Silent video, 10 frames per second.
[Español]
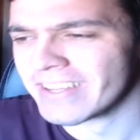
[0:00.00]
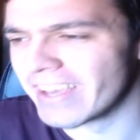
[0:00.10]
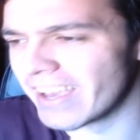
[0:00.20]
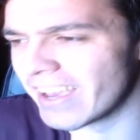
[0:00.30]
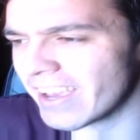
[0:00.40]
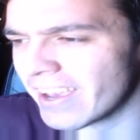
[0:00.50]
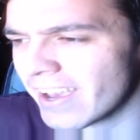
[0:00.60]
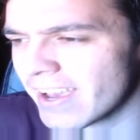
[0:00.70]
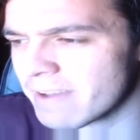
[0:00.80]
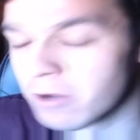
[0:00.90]

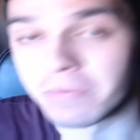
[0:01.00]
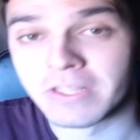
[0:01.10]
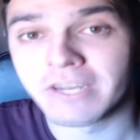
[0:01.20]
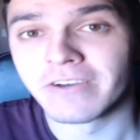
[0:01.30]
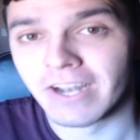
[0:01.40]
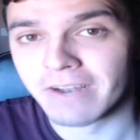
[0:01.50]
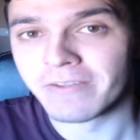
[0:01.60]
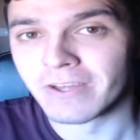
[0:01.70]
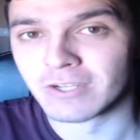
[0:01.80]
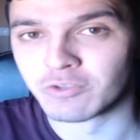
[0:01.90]
Eh, comentario en el vídeo
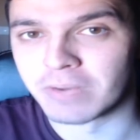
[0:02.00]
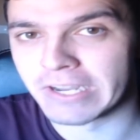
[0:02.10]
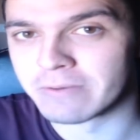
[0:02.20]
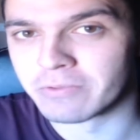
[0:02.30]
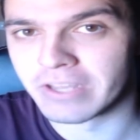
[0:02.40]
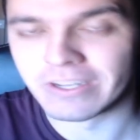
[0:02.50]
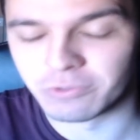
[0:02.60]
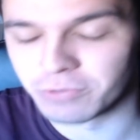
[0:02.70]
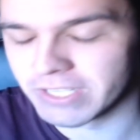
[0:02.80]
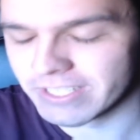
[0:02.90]
de la Superliga Mundial que
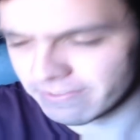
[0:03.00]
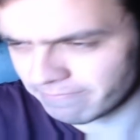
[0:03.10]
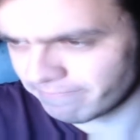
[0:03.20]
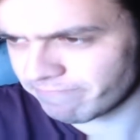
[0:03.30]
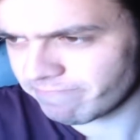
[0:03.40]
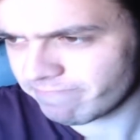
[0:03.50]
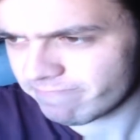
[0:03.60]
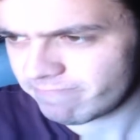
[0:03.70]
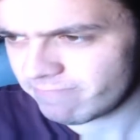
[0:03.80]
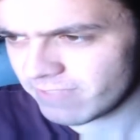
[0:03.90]
subí ayer.
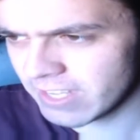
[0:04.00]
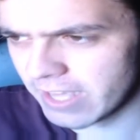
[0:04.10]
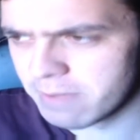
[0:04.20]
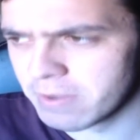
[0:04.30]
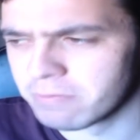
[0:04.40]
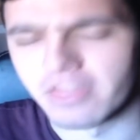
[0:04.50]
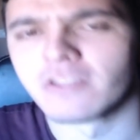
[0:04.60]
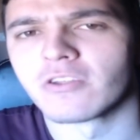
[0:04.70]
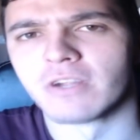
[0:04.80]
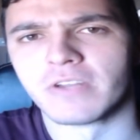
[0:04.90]
Que además, por cierto,
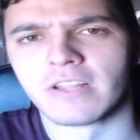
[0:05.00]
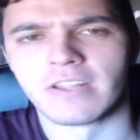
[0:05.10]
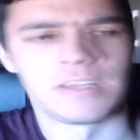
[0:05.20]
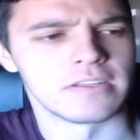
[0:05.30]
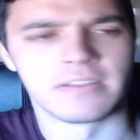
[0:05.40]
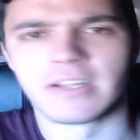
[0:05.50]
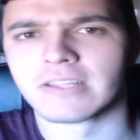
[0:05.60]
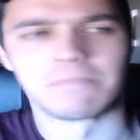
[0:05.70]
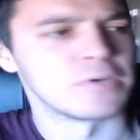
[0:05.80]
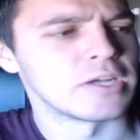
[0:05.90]
era el final de la,
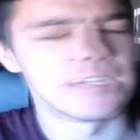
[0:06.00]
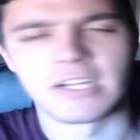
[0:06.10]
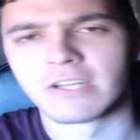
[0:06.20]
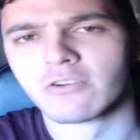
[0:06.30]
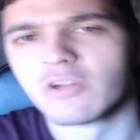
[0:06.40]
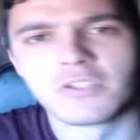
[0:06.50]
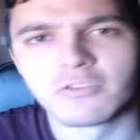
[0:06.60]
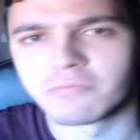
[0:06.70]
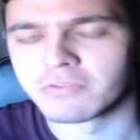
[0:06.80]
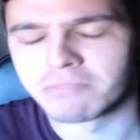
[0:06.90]
temporada, si alguien no lo ha visto,
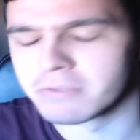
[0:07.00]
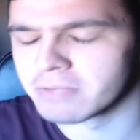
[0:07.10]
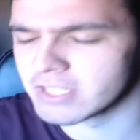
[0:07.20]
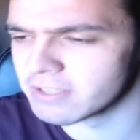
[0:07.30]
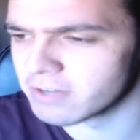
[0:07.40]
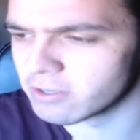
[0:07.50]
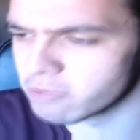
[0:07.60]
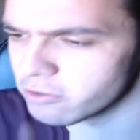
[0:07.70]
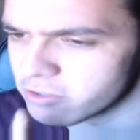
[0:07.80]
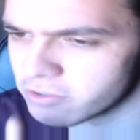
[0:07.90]
pues puede pasar a saberlo y
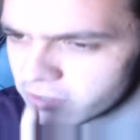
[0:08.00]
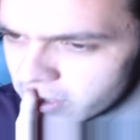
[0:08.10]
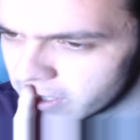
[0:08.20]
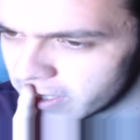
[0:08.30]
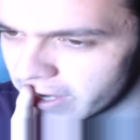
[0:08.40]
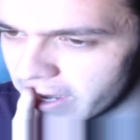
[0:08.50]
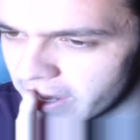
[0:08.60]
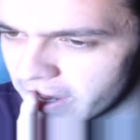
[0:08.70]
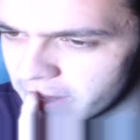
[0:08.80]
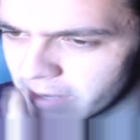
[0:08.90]
todo eso.
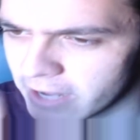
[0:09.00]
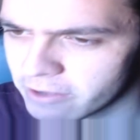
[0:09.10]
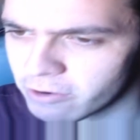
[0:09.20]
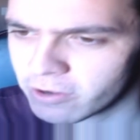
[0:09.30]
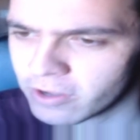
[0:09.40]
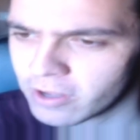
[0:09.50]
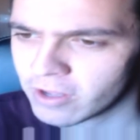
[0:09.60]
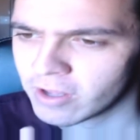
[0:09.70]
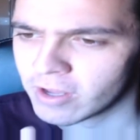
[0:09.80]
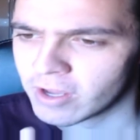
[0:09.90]
Eh, me callo.
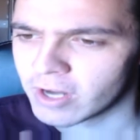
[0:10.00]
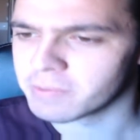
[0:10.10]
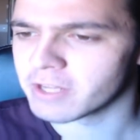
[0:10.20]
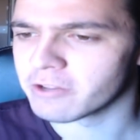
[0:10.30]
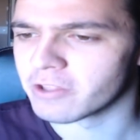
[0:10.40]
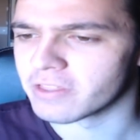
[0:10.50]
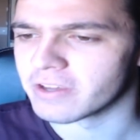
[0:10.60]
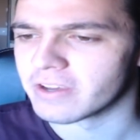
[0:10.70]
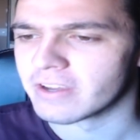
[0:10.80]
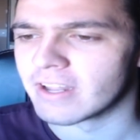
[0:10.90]
El comentario
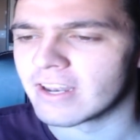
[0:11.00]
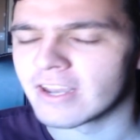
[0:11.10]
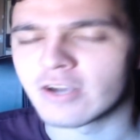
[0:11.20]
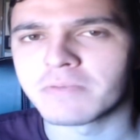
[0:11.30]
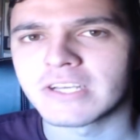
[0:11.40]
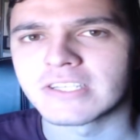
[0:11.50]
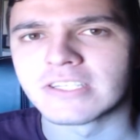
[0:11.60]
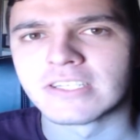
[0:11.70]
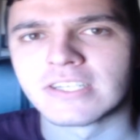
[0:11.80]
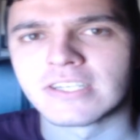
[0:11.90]
dice, le
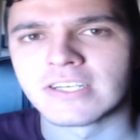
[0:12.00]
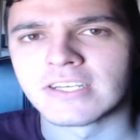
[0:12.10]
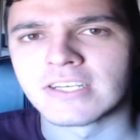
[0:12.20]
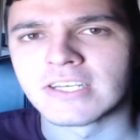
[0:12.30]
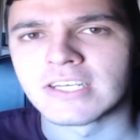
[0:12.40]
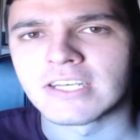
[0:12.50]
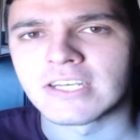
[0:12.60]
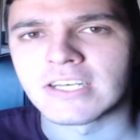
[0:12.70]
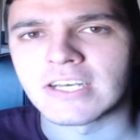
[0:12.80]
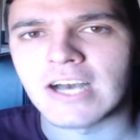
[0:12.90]
copias
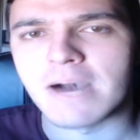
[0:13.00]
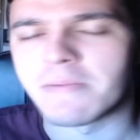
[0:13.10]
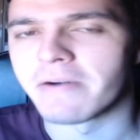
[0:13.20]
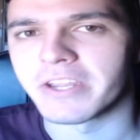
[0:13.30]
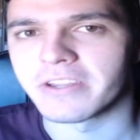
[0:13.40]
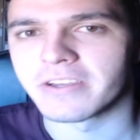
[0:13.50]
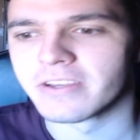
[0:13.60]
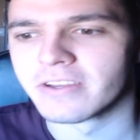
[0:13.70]
a Maverick.